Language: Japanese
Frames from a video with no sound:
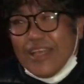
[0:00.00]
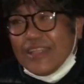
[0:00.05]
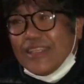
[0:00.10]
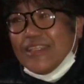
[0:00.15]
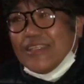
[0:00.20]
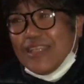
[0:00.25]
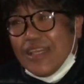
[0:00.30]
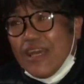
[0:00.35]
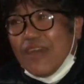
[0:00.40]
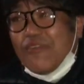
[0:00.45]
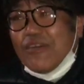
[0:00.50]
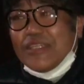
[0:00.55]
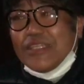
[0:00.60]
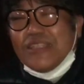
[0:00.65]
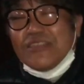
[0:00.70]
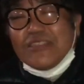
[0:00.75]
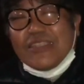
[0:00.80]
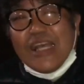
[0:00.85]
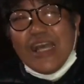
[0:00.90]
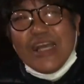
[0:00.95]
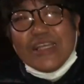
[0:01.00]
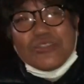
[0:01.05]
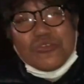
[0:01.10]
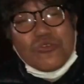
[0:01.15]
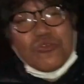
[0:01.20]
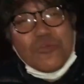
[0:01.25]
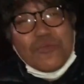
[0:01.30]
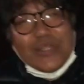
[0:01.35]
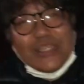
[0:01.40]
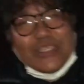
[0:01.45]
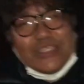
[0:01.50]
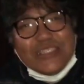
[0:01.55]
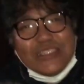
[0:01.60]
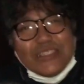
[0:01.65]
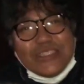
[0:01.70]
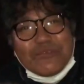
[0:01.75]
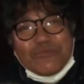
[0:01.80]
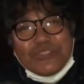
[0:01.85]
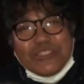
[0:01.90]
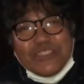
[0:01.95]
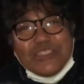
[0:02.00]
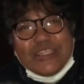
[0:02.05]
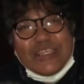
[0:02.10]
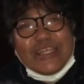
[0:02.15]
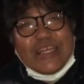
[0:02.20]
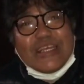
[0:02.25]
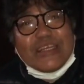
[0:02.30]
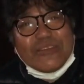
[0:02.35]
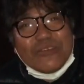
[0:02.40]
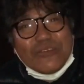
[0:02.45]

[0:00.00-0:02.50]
ガンってさ合わせるあそこまで死んでもいいんじゃない